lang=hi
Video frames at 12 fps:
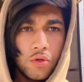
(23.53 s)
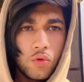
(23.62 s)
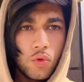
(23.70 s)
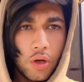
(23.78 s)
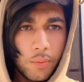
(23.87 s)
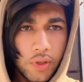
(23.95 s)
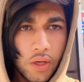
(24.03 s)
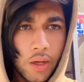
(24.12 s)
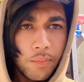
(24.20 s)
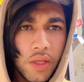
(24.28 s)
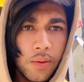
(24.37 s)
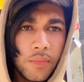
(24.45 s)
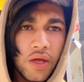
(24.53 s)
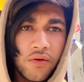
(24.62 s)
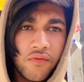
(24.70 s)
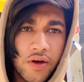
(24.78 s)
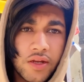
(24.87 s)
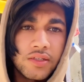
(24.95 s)
तो अभी हमने अपना
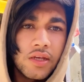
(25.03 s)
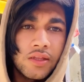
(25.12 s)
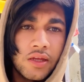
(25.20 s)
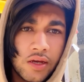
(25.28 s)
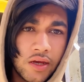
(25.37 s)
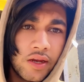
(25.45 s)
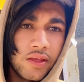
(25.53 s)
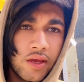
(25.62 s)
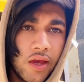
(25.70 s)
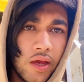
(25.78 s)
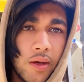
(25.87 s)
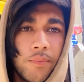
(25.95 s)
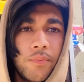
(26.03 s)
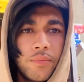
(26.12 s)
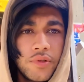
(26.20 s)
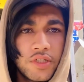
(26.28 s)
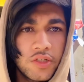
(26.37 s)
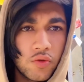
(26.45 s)
फ़र्ज अदा करके आया
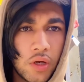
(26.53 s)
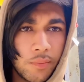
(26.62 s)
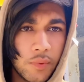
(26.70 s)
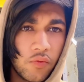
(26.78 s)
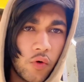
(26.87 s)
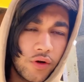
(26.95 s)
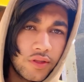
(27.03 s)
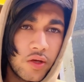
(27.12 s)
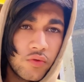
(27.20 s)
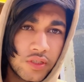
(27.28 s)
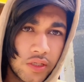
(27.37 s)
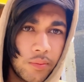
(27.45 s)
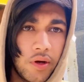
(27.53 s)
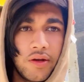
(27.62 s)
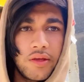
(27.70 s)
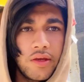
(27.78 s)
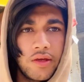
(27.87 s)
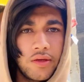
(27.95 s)
जिसको हमने वोट दिया उसकी
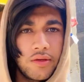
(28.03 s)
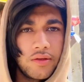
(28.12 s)
बारी है